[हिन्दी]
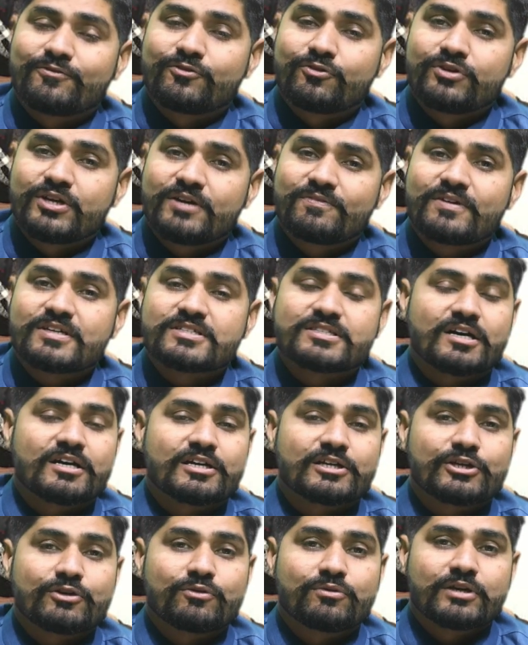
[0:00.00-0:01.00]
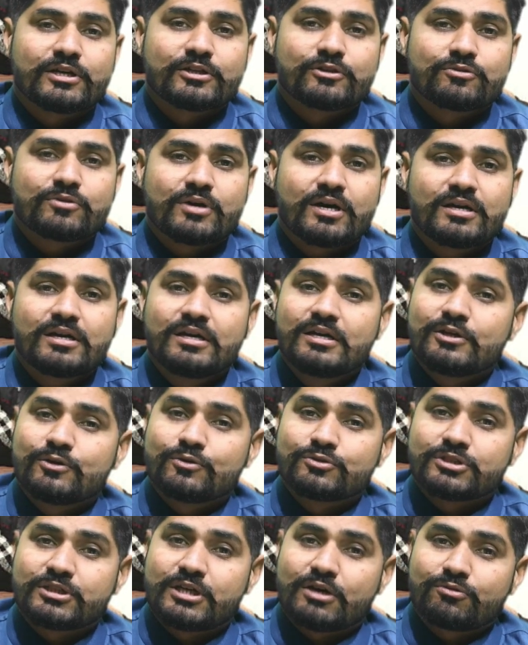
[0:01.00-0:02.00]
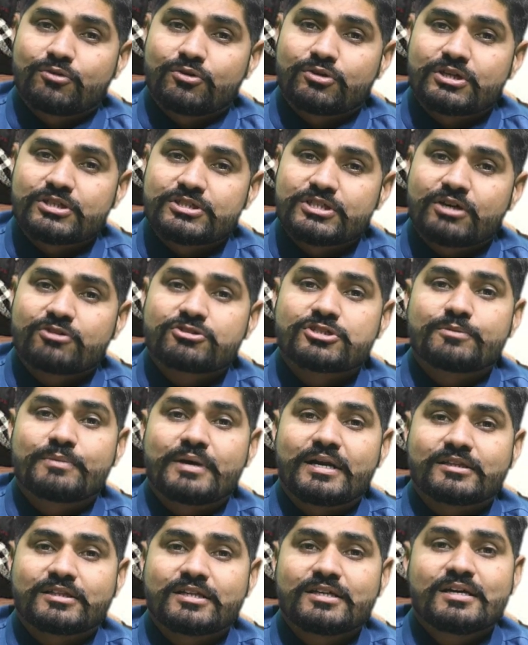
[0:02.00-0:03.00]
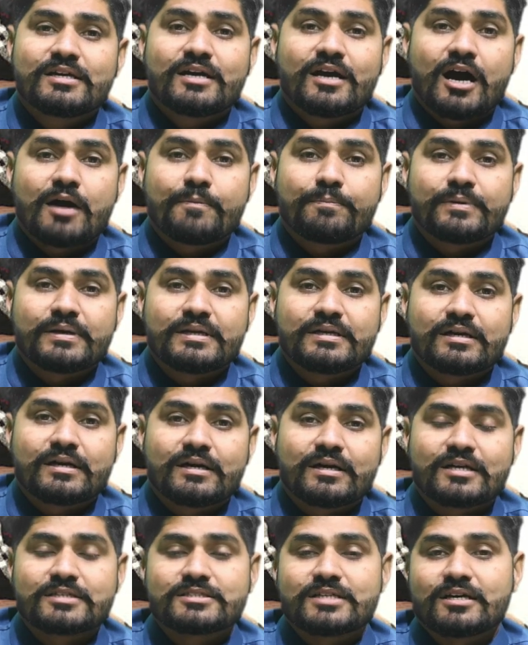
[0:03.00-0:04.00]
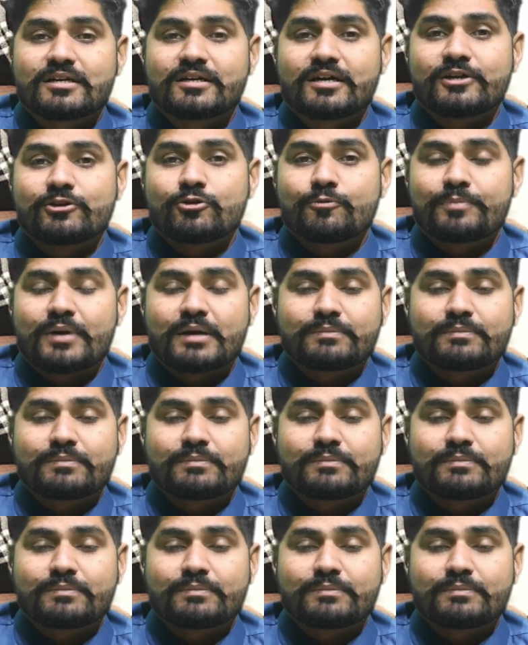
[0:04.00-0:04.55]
एफ टू डी एफ किसान की ऑनलाइन दुकान उसे डाउनलोड कीजिएगा और समय रहते अपनी हर जानकारी को